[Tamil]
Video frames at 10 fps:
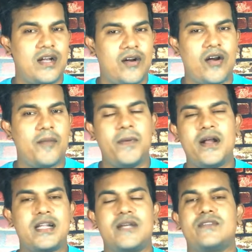அவங்க அப்பா
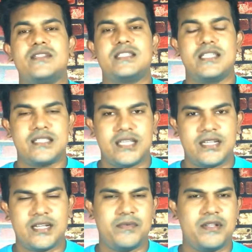கிட்ட வந்து
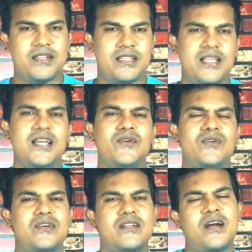சேர்த்தாரு அப்படின்றத
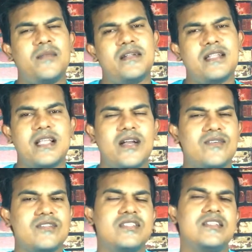ஒரு ட்ராமாட்டிக்காக
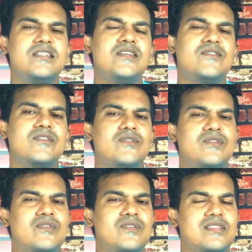ஒரு சின்ன ஒரு
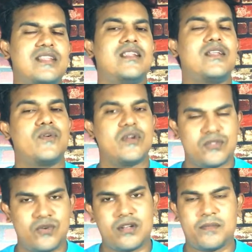த்ரில்லரோடு
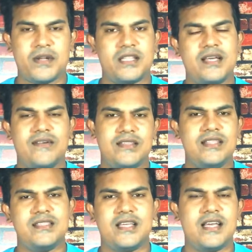சொல்கிற படம் தான்
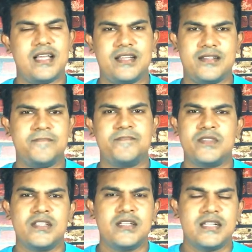வந்து இந்த
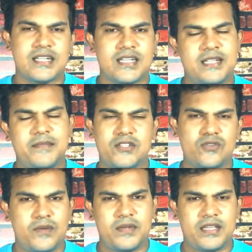
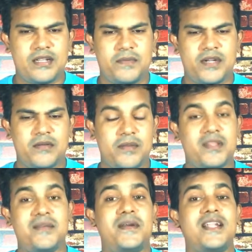க்ரைமேச்சோ அப்படிங்கிற படம்
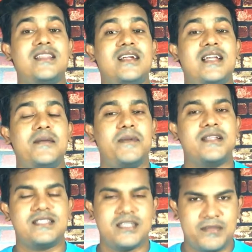இப்போ இந்த படத்தோட
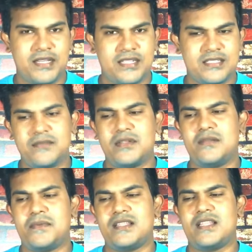ப்ளஸ் அண்ட் மைனஸ்
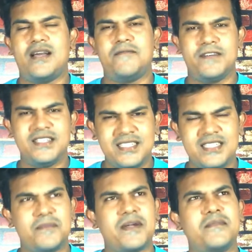அப்படின்னு பார்த்தலாம் ஃபர்ஸ்ட்
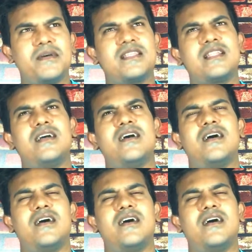இந்த படம் பார்த்திங்கன்னா